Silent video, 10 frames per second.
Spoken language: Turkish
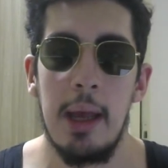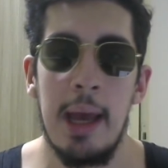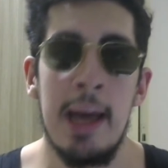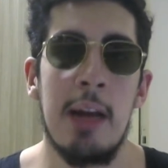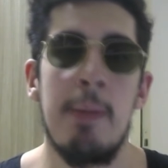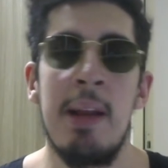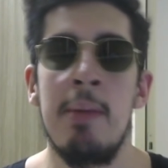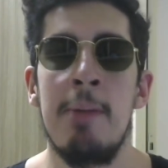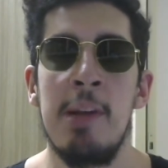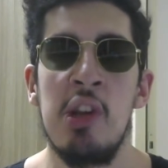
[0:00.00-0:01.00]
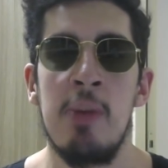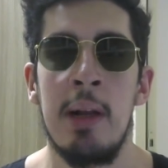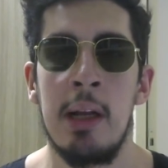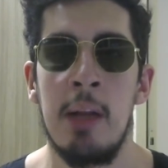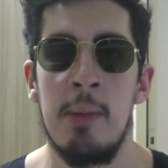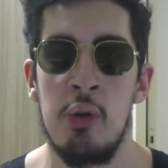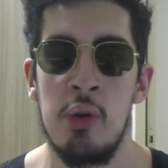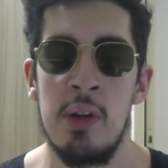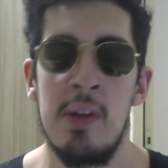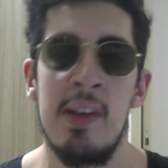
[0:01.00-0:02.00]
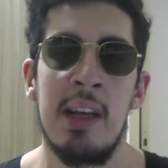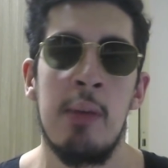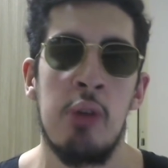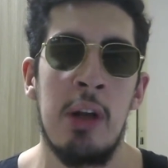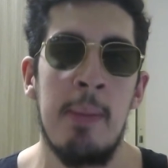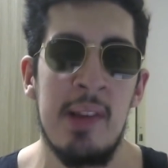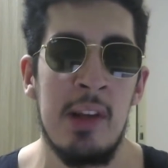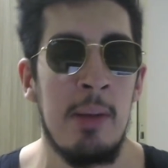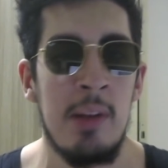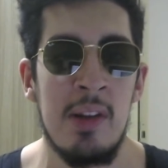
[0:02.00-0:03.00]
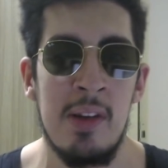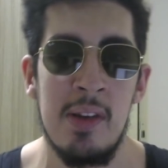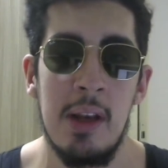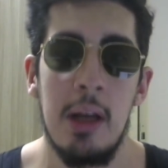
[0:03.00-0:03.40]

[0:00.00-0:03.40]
Eğer benimle hep iletişim halinde kalmak istiyorsanız Instagram üzerinden mesaj atabilirsiniz.